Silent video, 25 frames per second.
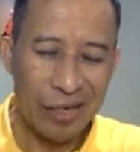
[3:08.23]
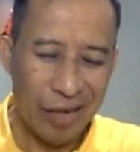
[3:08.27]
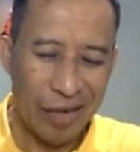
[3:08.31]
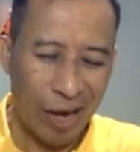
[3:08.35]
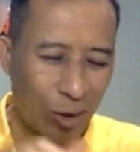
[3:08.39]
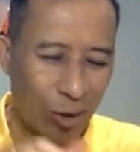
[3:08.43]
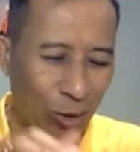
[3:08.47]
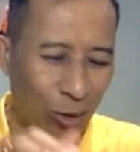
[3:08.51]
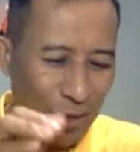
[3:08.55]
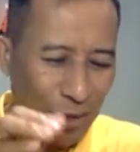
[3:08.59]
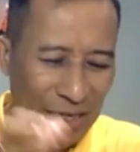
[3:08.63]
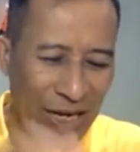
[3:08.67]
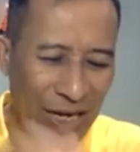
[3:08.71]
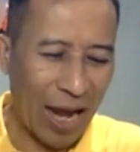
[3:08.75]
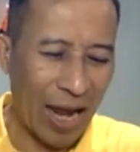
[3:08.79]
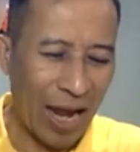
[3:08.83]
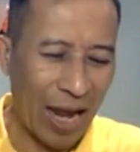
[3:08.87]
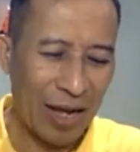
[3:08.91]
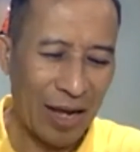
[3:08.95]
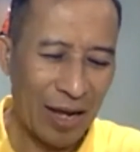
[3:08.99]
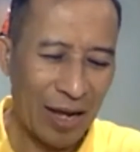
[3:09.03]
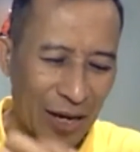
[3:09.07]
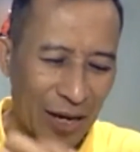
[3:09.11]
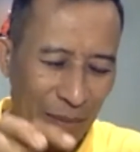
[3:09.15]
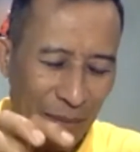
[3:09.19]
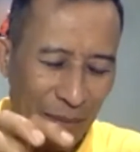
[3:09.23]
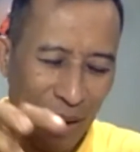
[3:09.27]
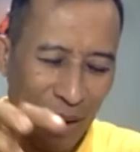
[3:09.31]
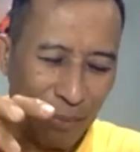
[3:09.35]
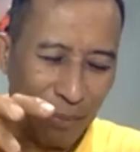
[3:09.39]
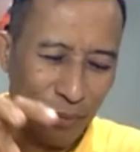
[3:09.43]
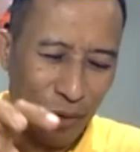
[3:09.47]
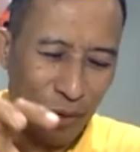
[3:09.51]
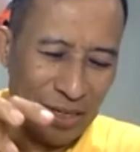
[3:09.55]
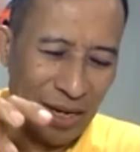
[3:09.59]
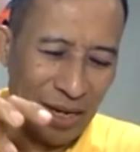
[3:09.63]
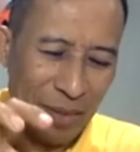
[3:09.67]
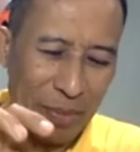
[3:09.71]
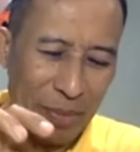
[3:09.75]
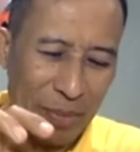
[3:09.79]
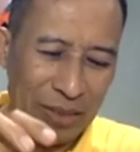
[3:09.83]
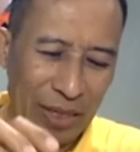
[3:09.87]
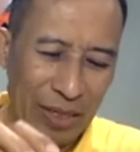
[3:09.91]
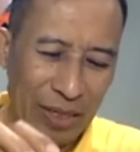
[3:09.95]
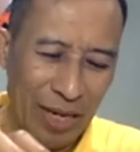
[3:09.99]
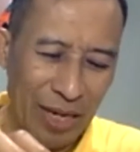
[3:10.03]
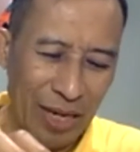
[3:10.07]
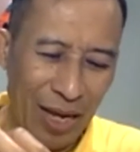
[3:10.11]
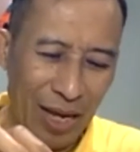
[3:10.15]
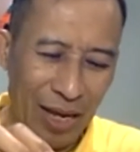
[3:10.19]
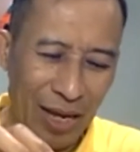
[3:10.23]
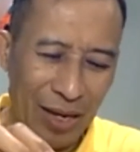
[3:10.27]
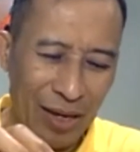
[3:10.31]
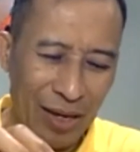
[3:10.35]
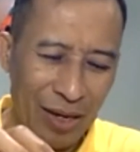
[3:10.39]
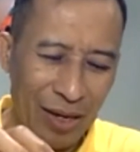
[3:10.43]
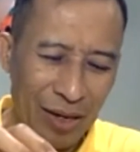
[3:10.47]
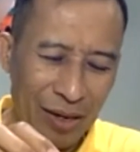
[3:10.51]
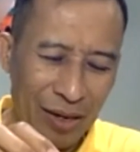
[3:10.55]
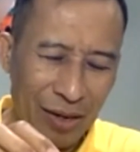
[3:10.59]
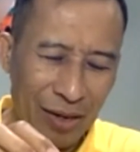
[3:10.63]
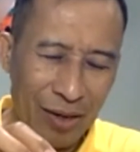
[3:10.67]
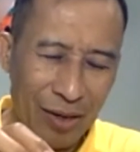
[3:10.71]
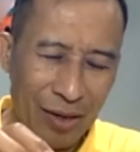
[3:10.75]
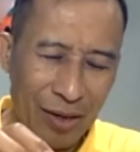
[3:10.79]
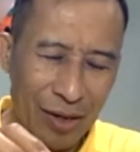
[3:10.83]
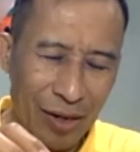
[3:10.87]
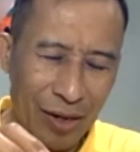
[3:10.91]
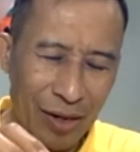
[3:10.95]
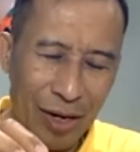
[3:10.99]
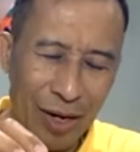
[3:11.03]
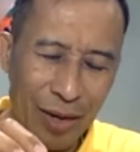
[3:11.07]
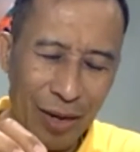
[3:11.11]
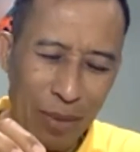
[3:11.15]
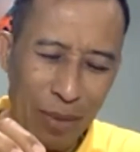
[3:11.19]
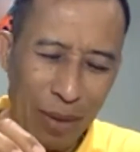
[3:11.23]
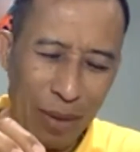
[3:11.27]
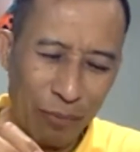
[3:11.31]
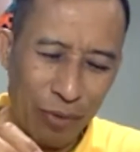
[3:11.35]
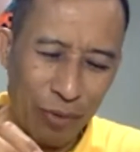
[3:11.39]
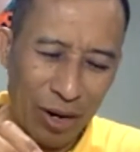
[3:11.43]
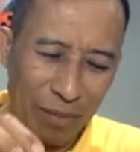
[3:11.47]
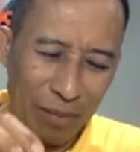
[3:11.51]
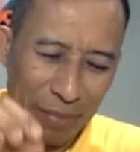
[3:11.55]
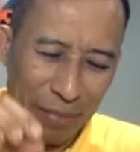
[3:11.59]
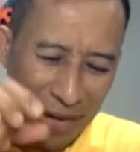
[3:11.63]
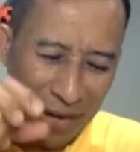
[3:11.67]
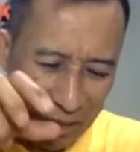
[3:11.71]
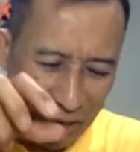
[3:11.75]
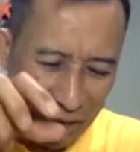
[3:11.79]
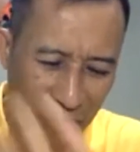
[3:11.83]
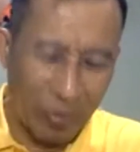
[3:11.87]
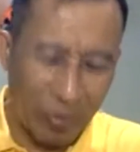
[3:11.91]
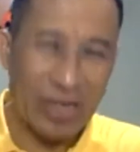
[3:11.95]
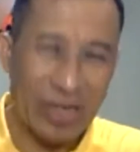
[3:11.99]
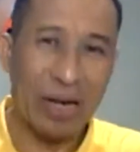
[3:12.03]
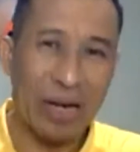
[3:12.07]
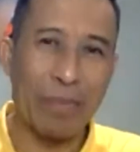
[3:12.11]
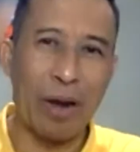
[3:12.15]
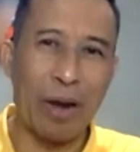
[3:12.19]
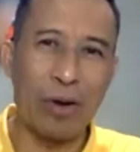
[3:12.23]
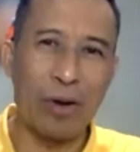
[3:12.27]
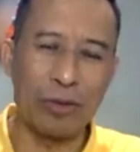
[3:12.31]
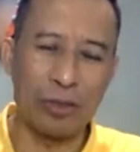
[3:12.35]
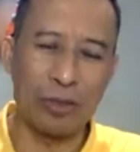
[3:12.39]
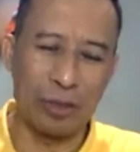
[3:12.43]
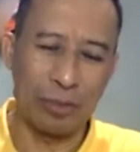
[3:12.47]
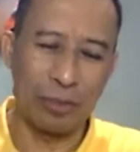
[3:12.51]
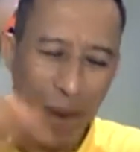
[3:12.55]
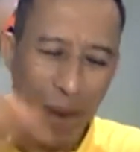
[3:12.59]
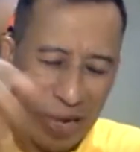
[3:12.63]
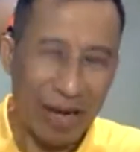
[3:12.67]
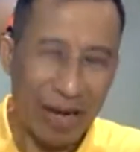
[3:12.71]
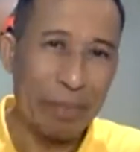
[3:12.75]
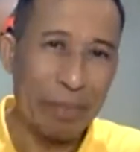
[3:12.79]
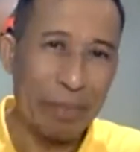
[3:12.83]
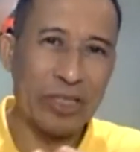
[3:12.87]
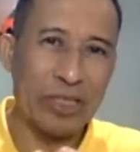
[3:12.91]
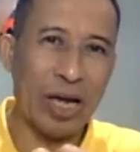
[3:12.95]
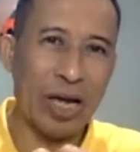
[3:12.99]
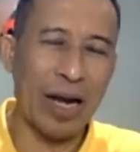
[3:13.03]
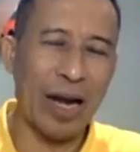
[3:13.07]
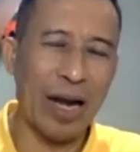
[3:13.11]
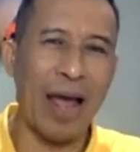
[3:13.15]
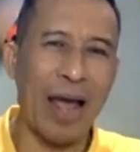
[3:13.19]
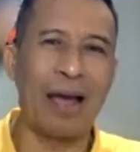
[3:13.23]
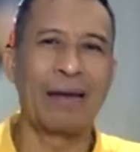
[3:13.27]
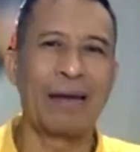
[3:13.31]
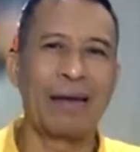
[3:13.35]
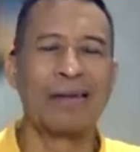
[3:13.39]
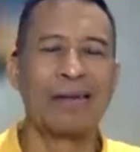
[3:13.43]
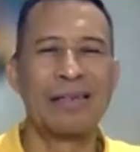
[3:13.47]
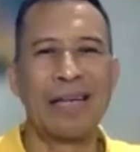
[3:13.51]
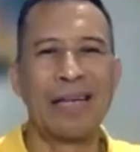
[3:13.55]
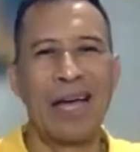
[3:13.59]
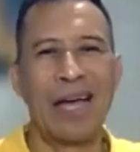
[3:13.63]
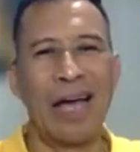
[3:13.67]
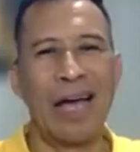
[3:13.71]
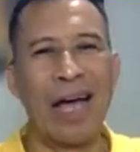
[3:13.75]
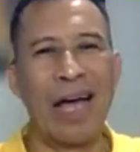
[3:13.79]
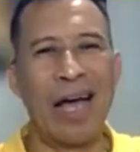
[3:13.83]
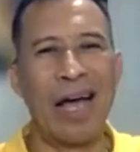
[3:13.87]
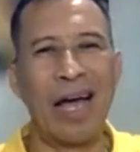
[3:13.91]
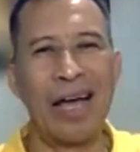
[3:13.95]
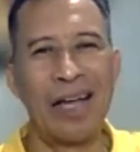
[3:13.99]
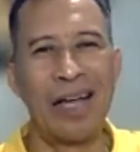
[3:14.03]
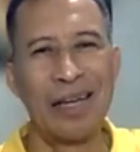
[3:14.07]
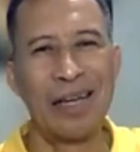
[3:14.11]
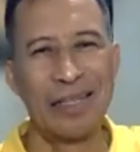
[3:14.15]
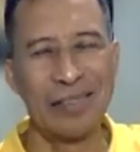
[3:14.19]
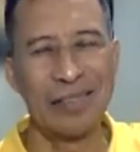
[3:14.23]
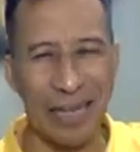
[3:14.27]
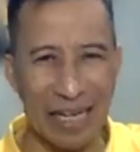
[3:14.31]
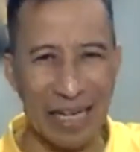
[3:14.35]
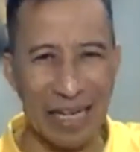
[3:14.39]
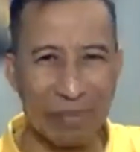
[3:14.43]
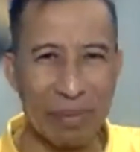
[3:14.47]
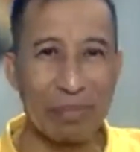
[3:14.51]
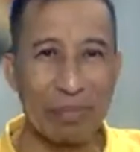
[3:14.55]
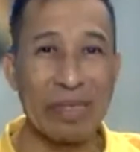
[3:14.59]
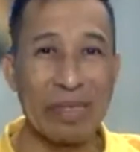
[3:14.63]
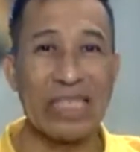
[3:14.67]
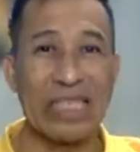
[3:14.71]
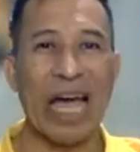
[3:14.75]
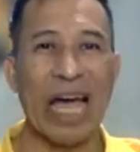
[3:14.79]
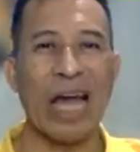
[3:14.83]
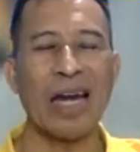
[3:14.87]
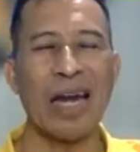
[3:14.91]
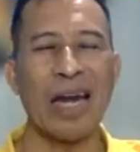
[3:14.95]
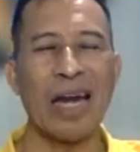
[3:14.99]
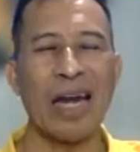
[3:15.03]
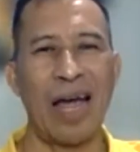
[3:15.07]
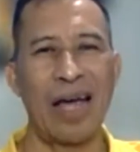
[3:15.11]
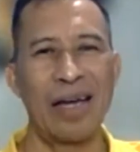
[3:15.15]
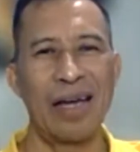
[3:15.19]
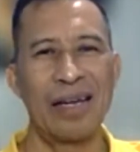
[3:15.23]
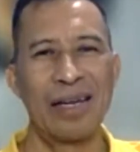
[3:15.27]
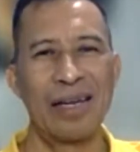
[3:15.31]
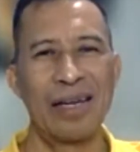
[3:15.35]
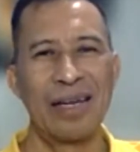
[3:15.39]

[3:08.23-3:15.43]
Ya udah, kemampuannya misalnya eh, kemampuan manajemennya bagus, pandai bicara, ya jadi pembicara.